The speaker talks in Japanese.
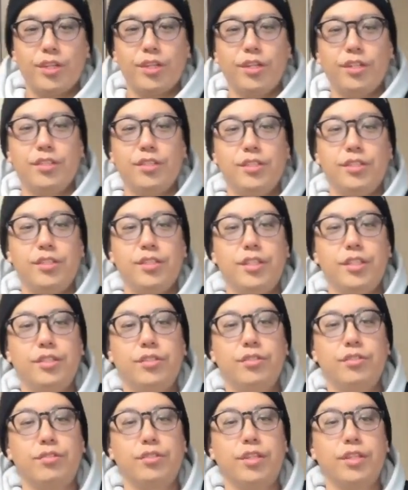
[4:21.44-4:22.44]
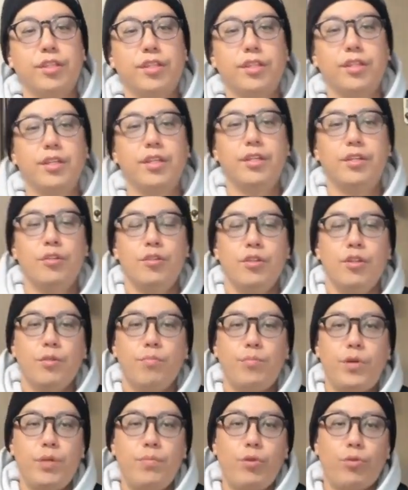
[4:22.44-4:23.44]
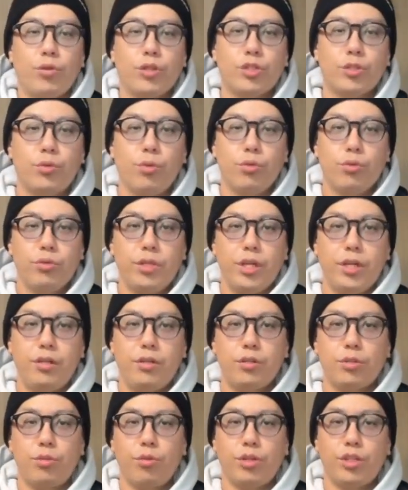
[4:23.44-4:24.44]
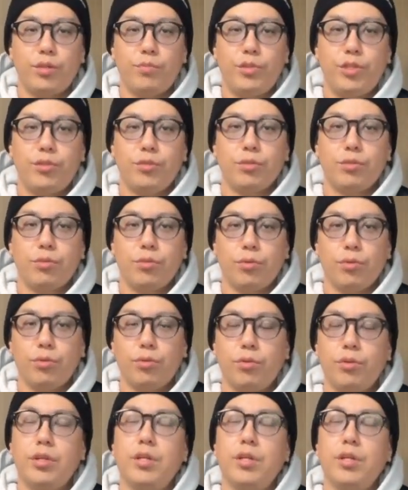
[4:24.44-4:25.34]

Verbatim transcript: 感じですね。まあ、今これストック X とかで見ると、